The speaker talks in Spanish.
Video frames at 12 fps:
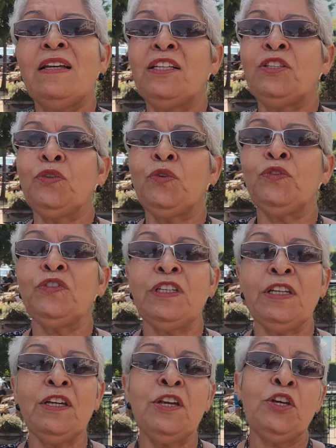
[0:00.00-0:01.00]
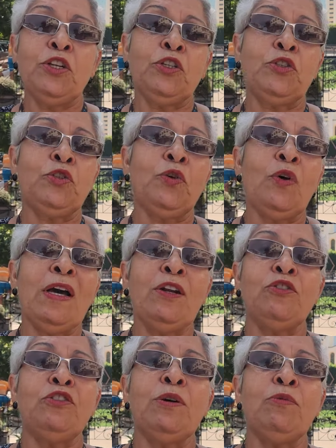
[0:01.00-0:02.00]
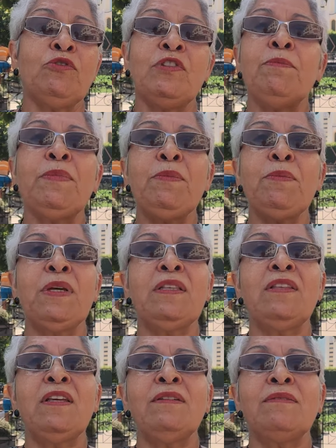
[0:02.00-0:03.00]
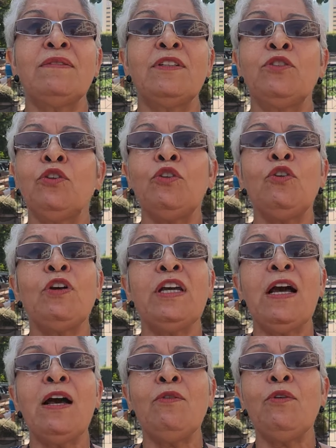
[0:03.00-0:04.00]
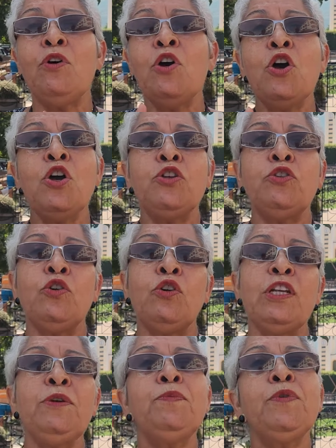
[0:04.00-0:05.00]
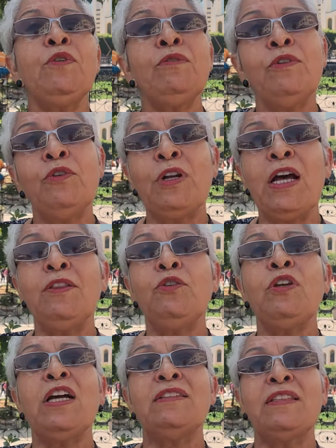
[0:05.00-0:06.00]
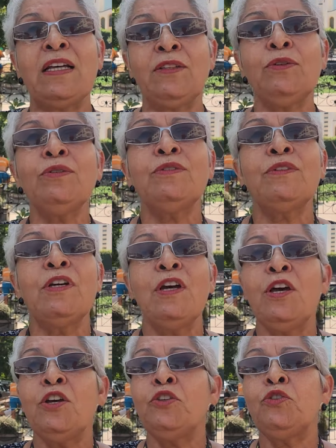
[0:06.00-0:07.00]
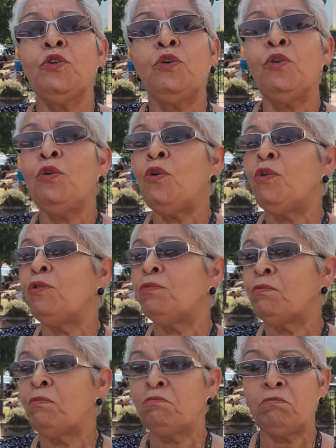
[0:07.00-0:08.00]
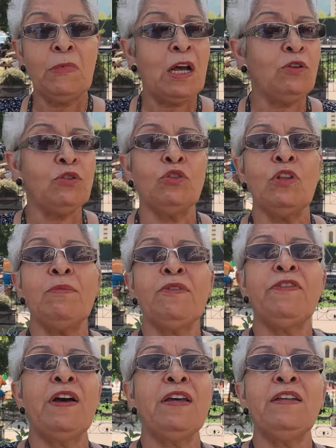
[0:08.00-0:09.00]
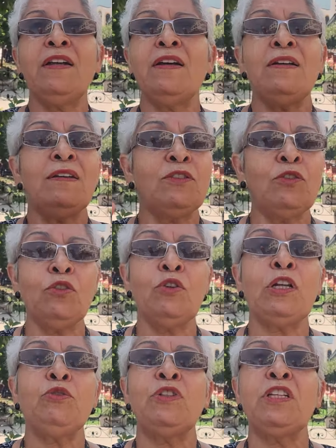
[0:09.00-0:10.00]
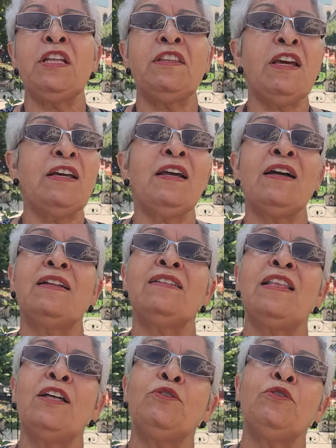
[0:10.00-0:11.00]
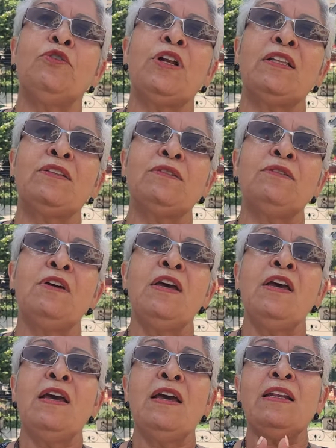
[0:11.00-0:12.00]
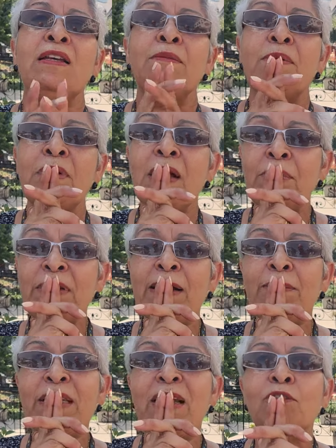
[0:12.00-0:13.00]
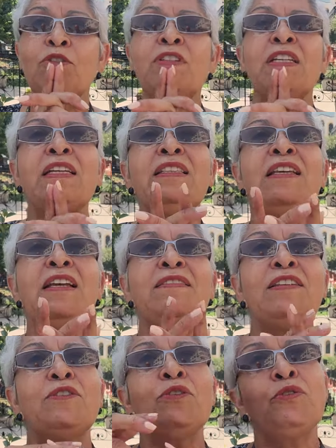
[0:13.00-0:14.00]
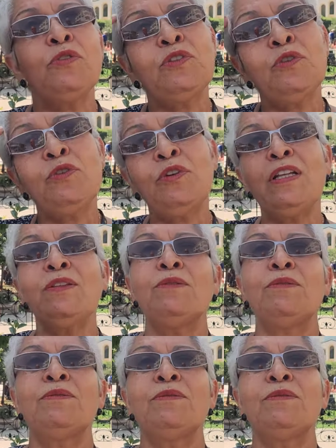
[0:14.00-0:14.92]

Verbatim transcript: Entonces yo a él lo llevo siempre en mi mente, todo lo que hago yo limpio orando y cantando. Yo hago toda mi faena, toda la rutina diaria cantando y orando. El que me ve a mí caminando dice, ¿qué estás haciendo? Yo estoy orando.